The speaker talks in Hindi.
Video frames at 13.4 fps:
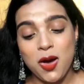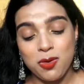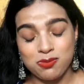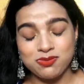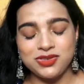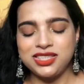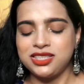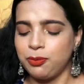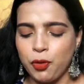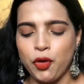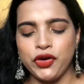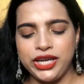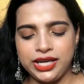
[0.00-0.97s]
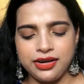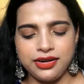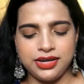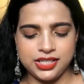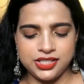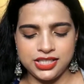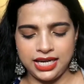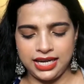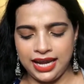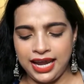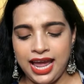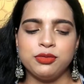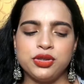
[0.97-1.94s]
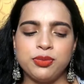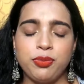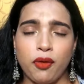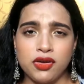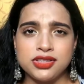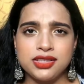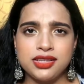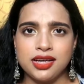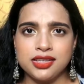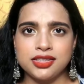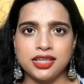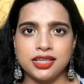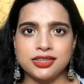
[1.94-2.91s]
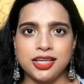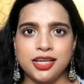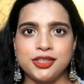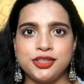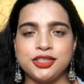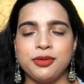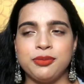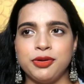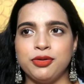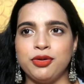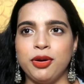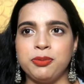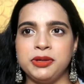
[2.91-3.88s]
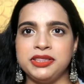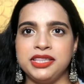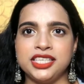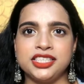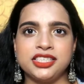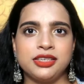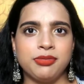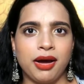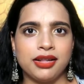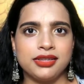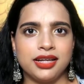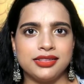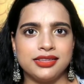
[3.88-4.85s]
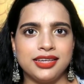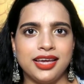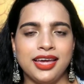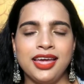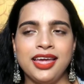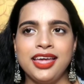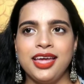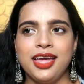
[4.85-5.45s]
हम सपोर्ट ही करना चाहिए मुझे बहुत ज़्यादा अच्छा लगता है जब यू नो अपने देश की बात आती है